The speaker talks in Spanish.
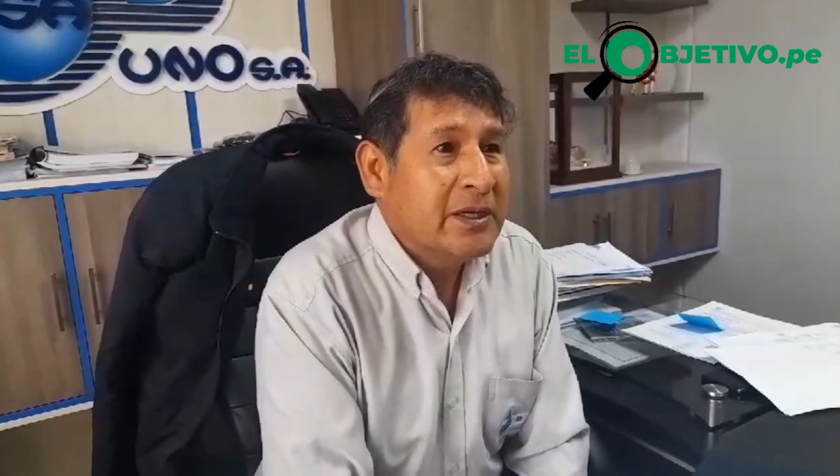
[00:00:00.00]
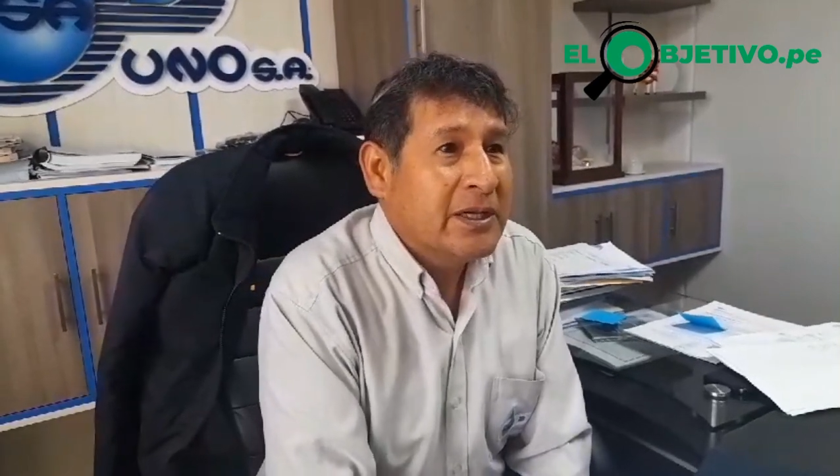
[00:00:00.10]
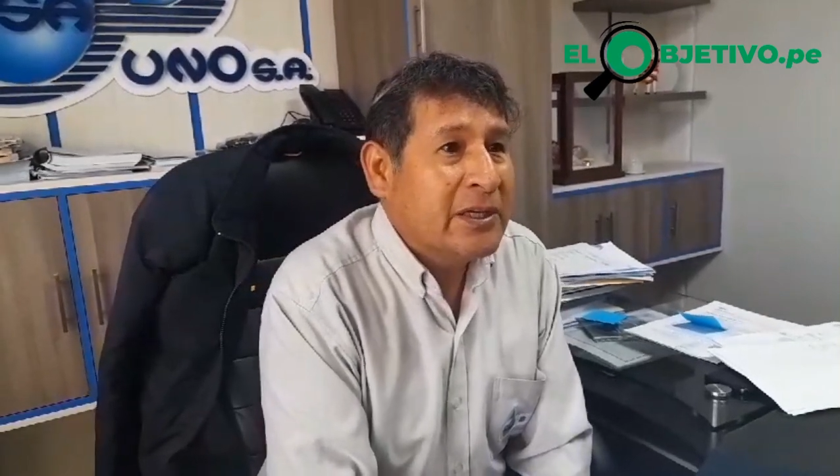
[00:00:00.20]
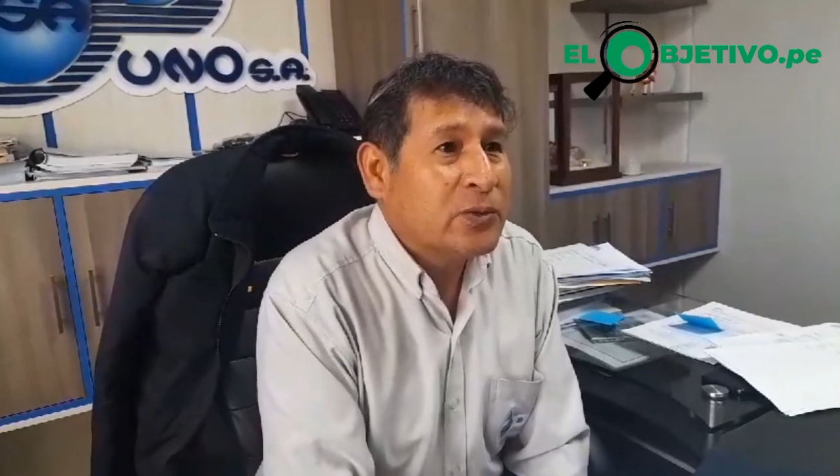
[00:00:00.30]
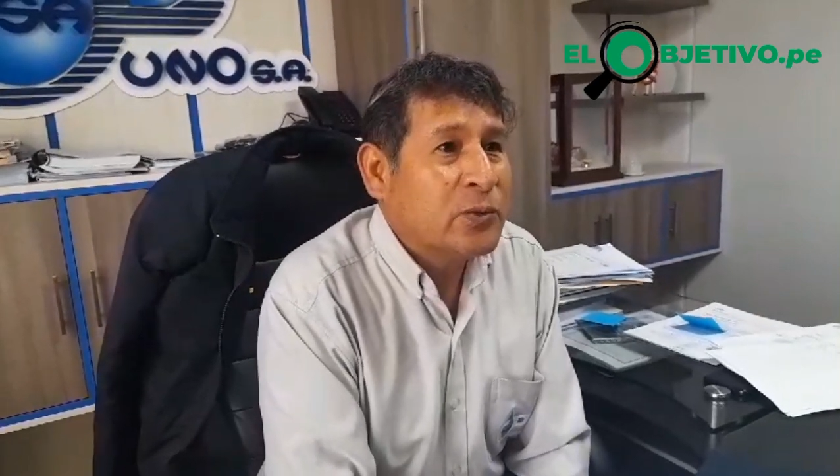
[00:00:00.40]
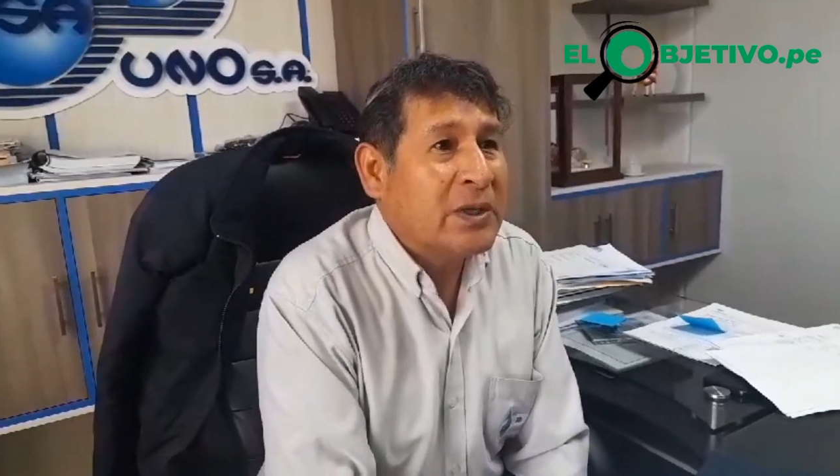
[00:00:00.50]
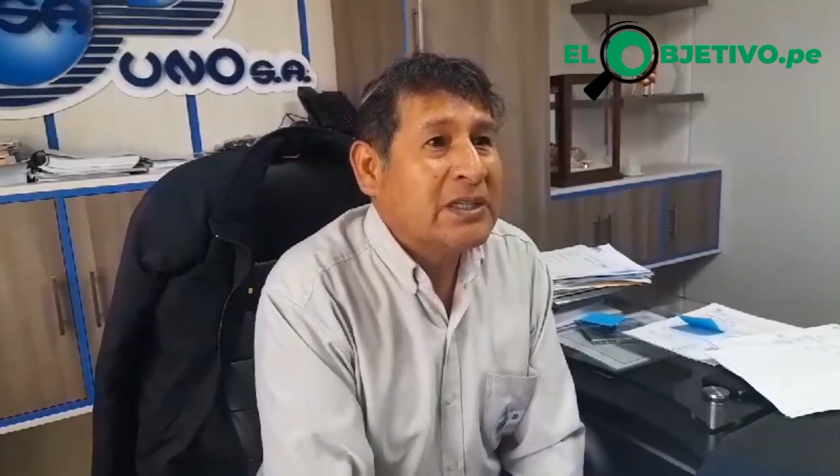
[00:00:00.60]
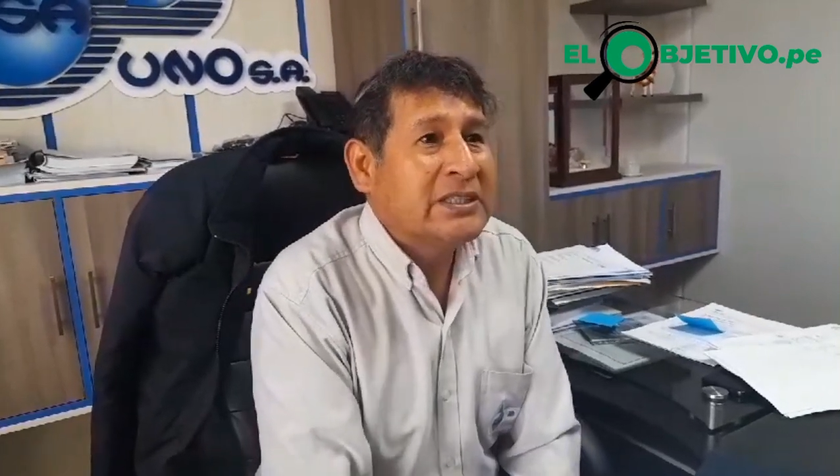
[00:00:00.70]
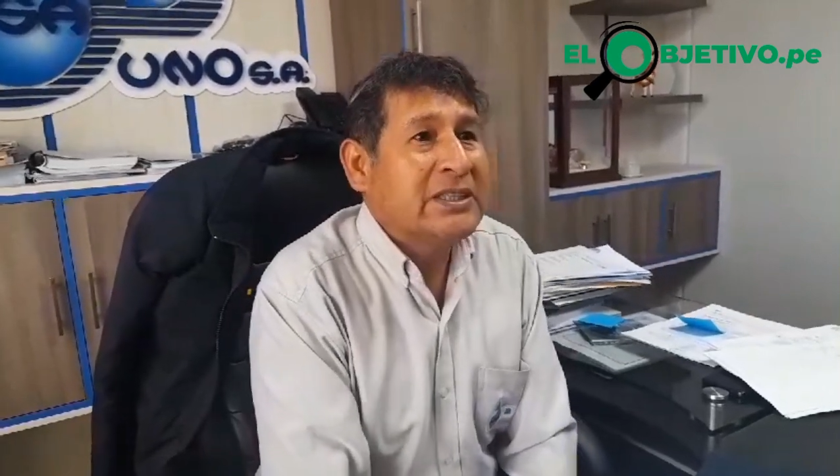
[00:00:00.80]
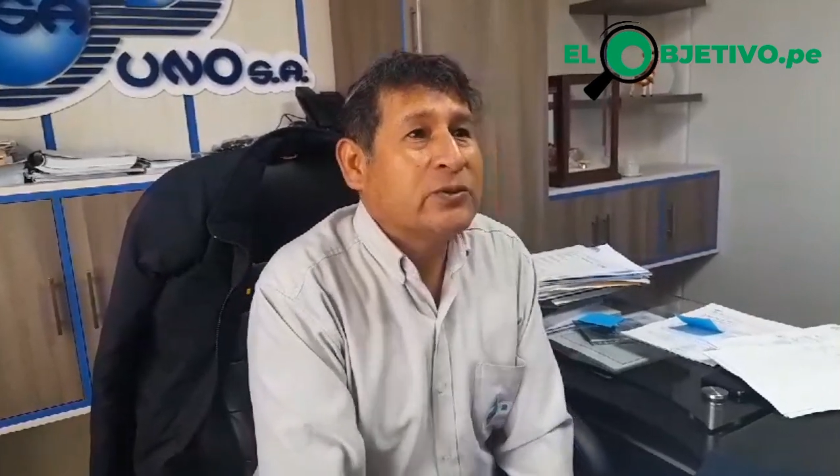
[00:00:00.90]
En los
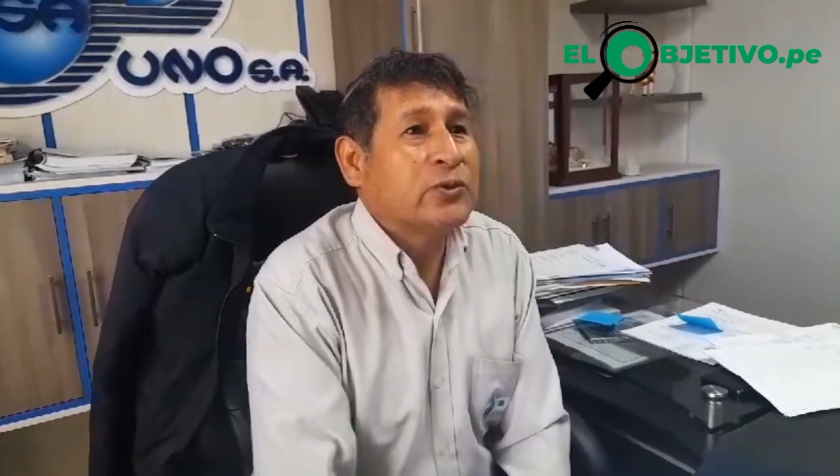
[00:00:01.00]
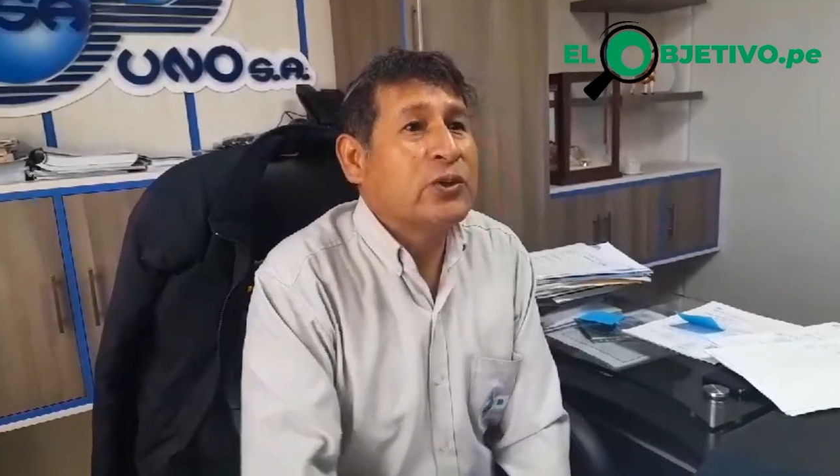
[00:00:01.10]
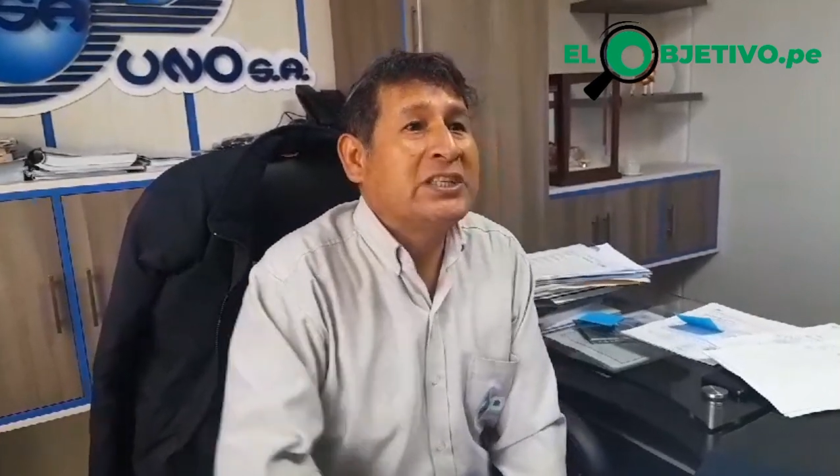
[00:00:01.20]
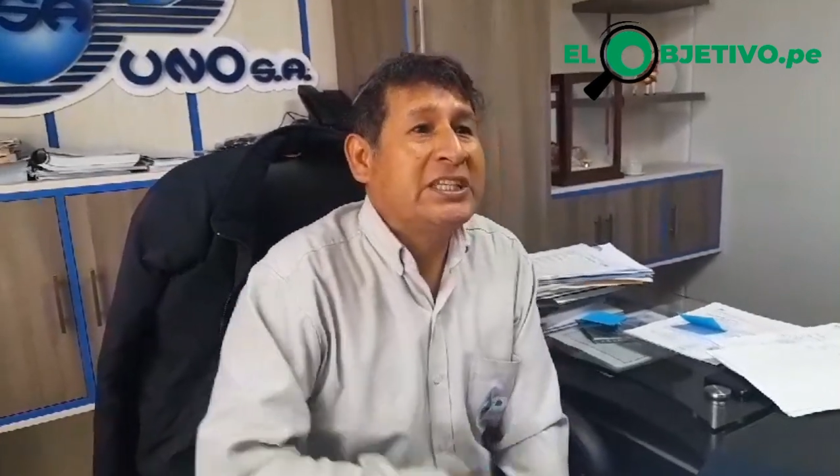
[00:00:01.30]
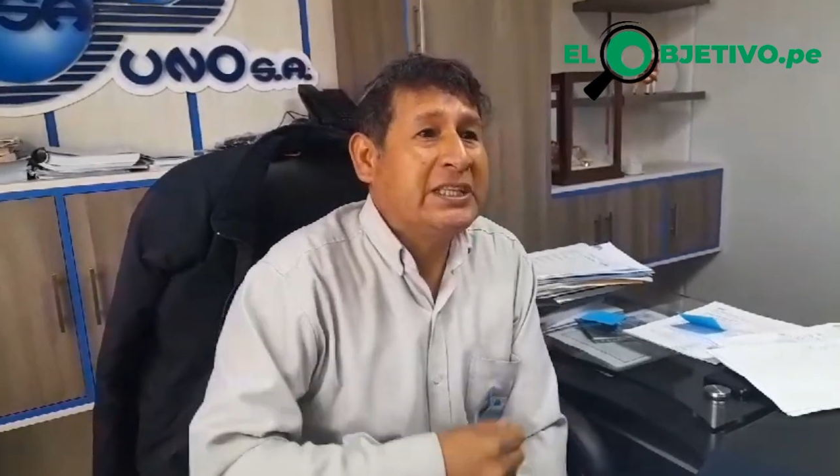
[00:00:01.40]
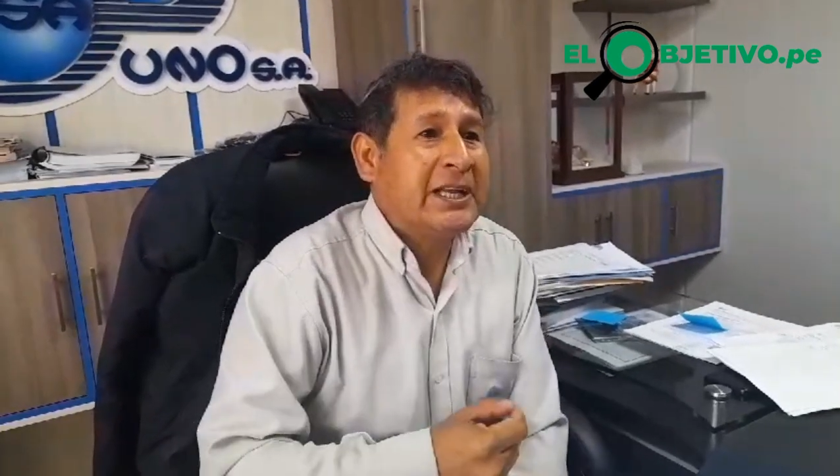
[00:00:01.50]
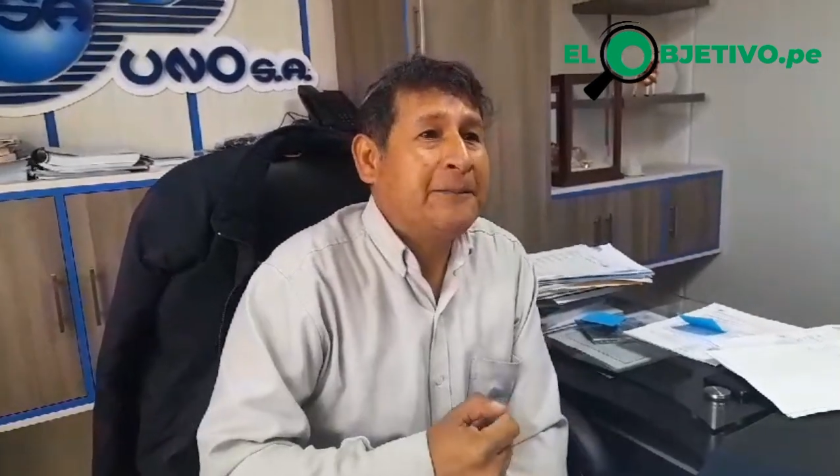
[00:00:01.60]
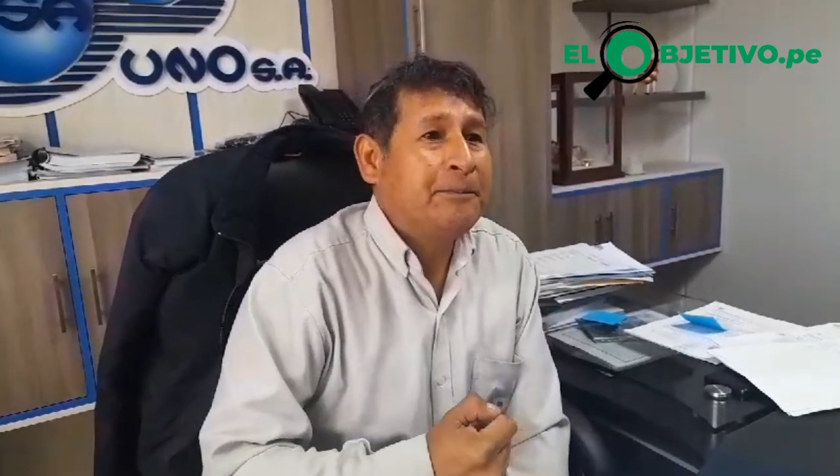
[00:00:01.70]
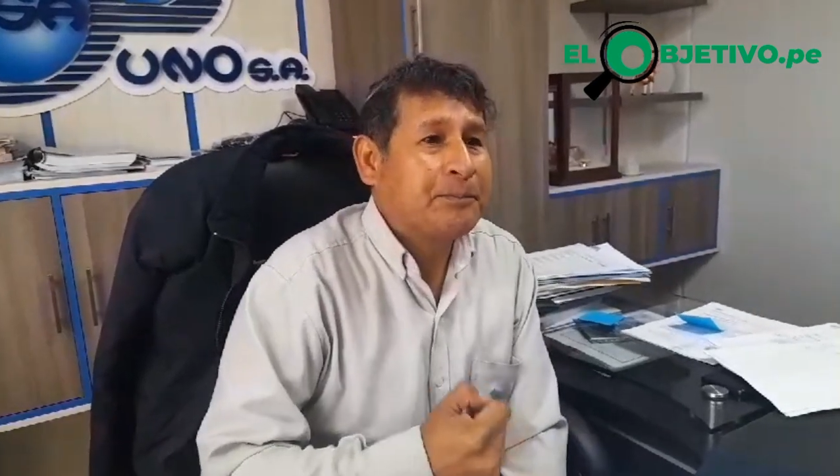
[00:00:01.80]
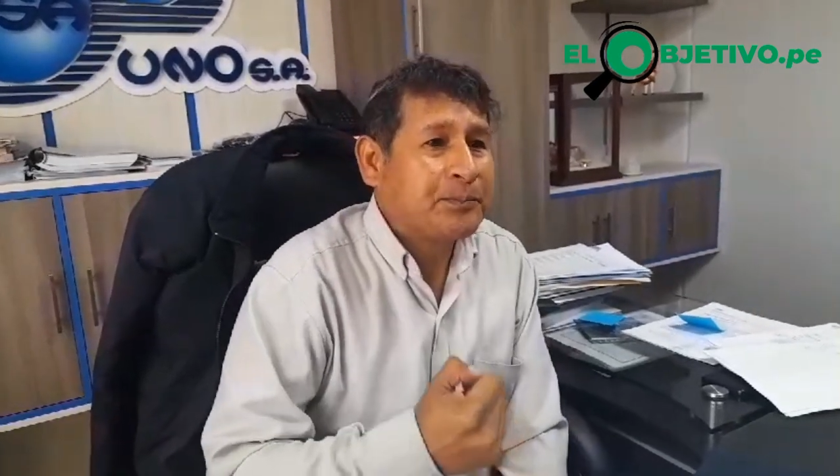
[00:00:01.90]
cuales se nos solicita,